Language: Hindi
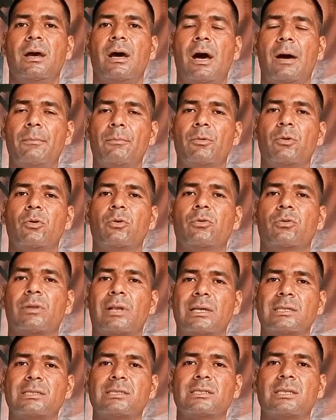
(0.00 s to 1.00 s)
हम लोग
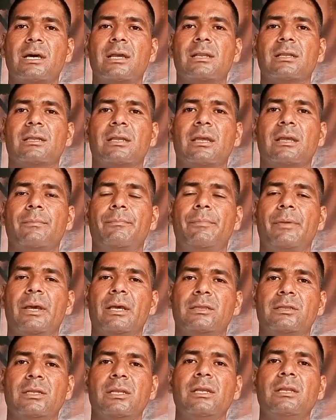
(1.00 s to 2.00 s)
राजस्थान के
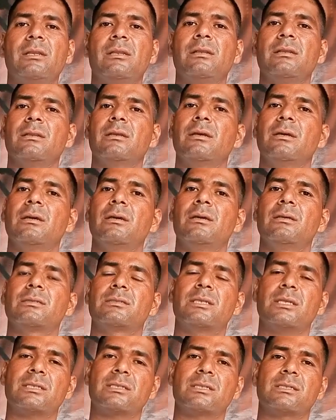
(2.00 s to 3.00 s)
बेहतरीन
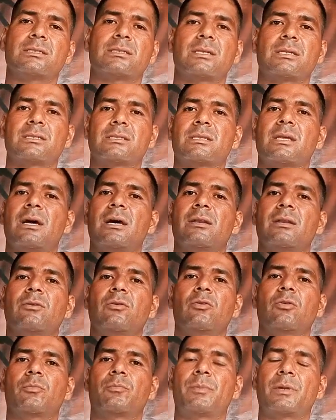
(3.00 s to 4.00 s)
शिक्षण संस्थान
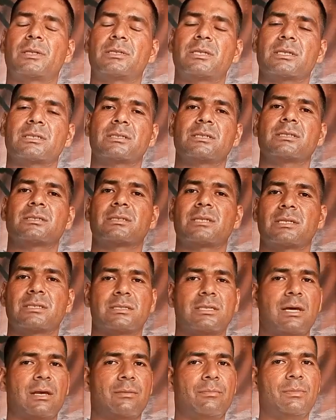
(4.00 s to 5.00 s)
और प्रशिक्षण
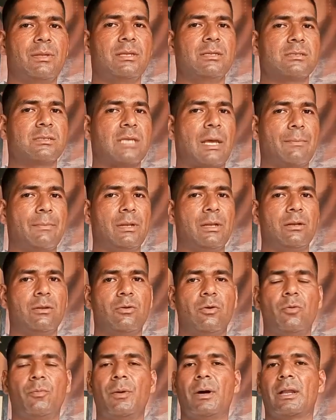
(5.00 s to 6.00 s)
संस्थान में शामिल
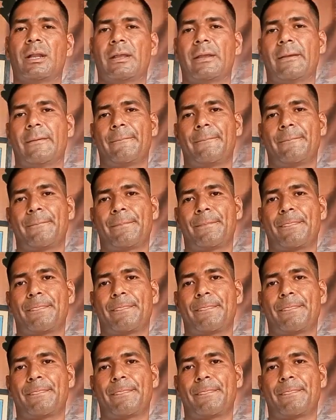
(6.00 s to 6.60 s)
हो पा रहे हैं